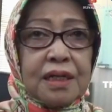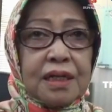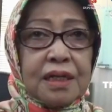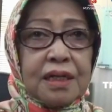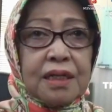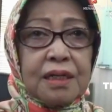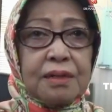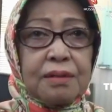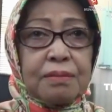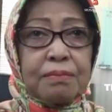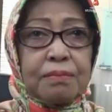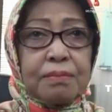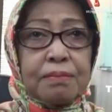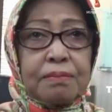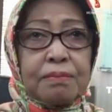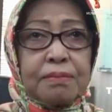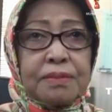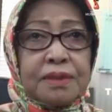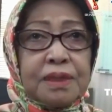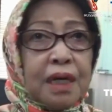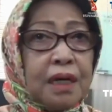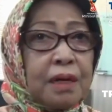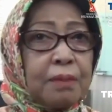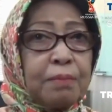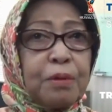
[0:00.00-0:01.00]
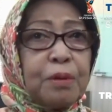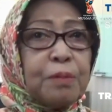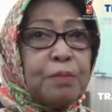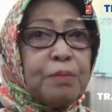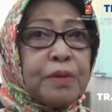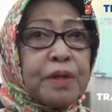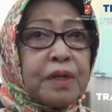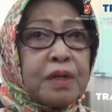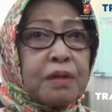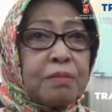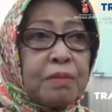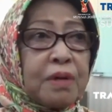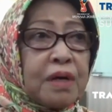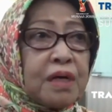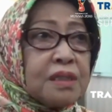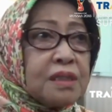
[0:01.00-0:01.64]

ini saya belum menerima